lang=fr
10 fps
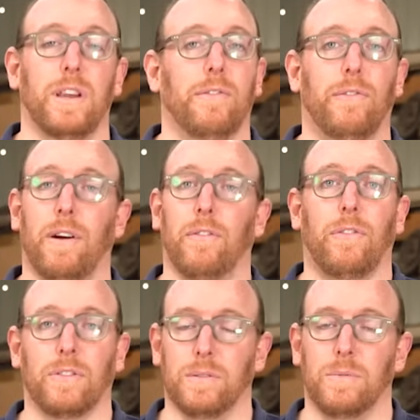allez faire
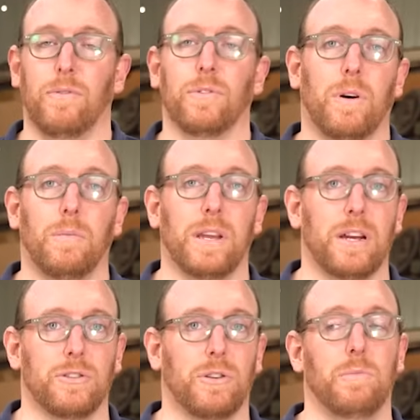forcément votre
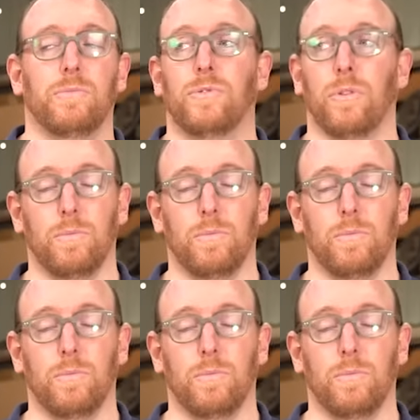embrayage comme sur